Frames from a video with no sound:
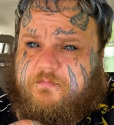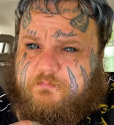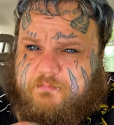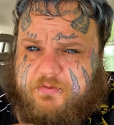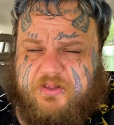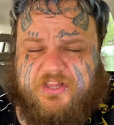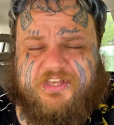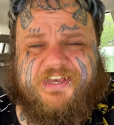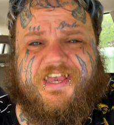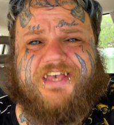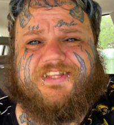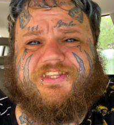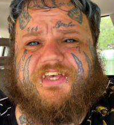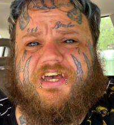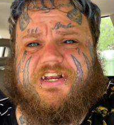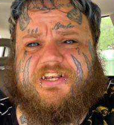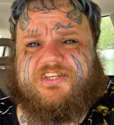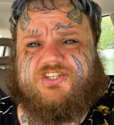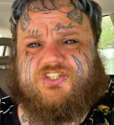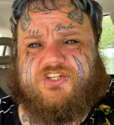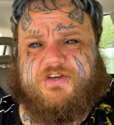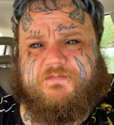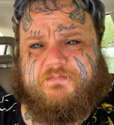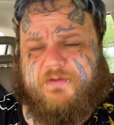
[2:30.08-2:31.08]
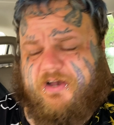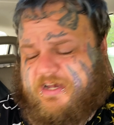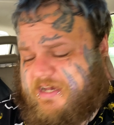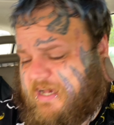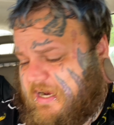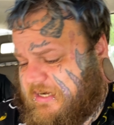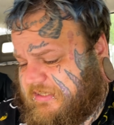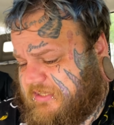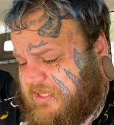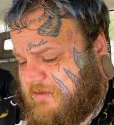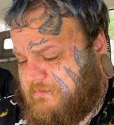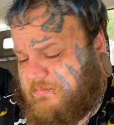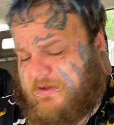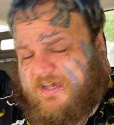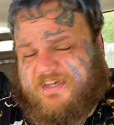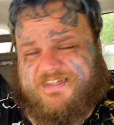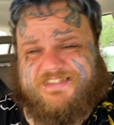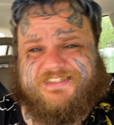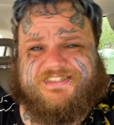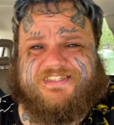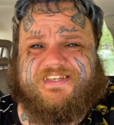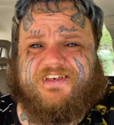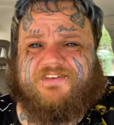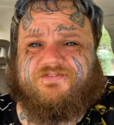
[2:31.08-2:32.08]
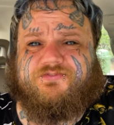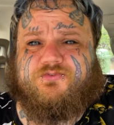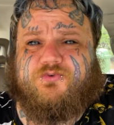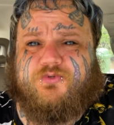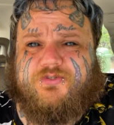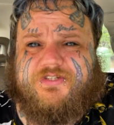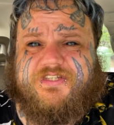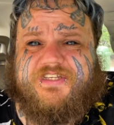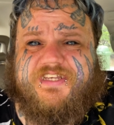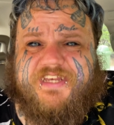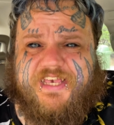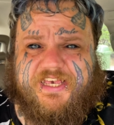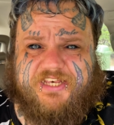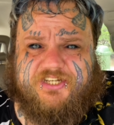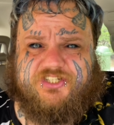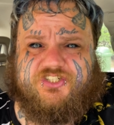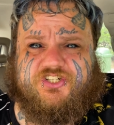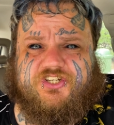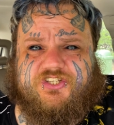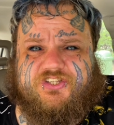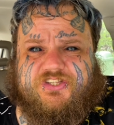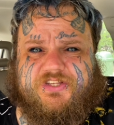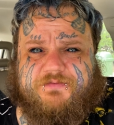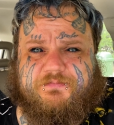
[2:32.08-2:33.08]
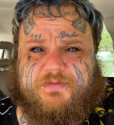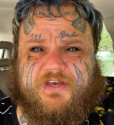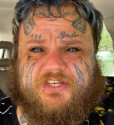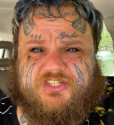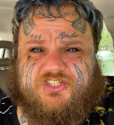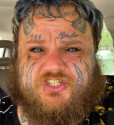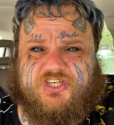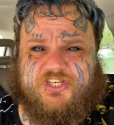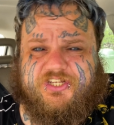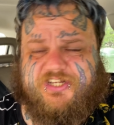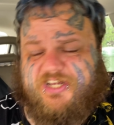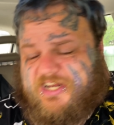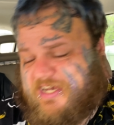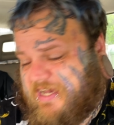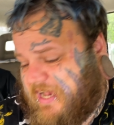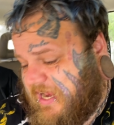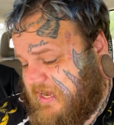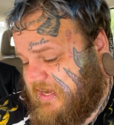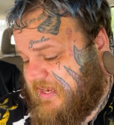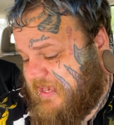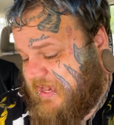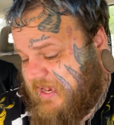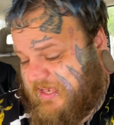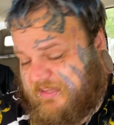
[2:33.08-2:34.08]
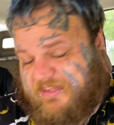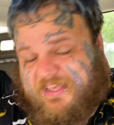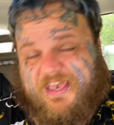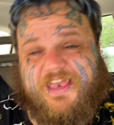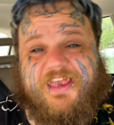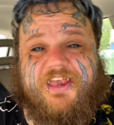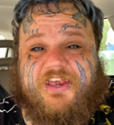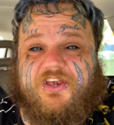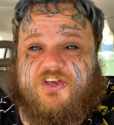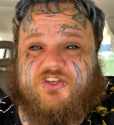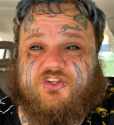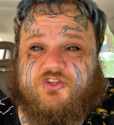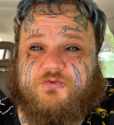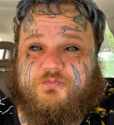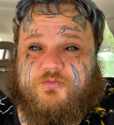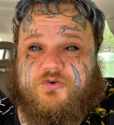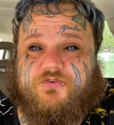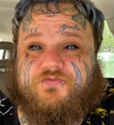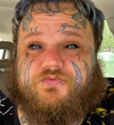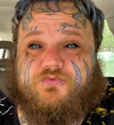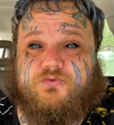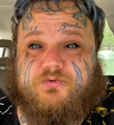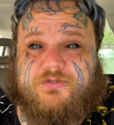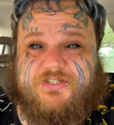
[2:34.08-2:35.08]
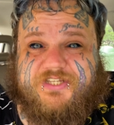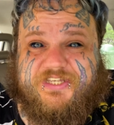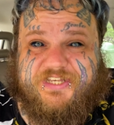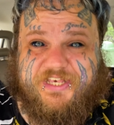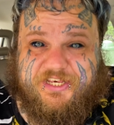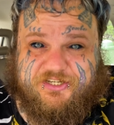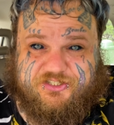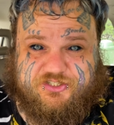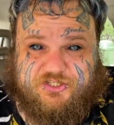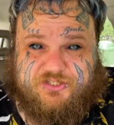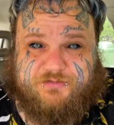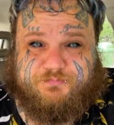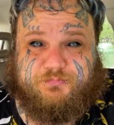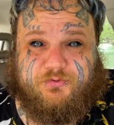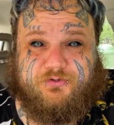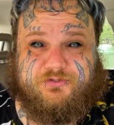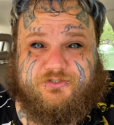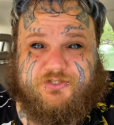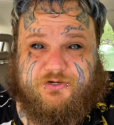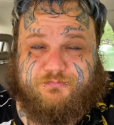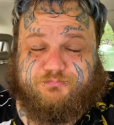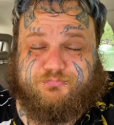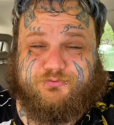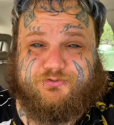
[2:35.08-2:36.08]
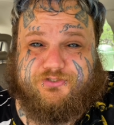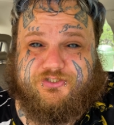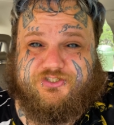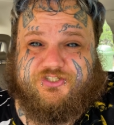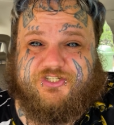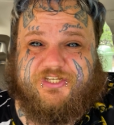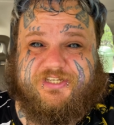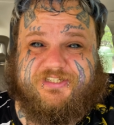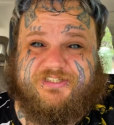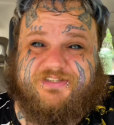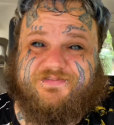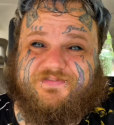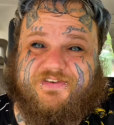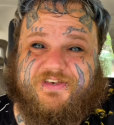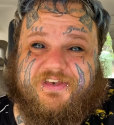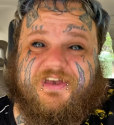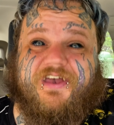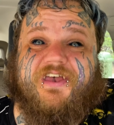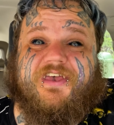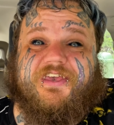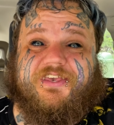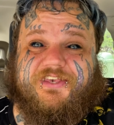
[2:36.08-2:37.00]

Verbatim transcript: Благодарочка Бакар Табак за вкуснейшие табачки для кальяна. Это мой вкуснейший спонсор путешествия.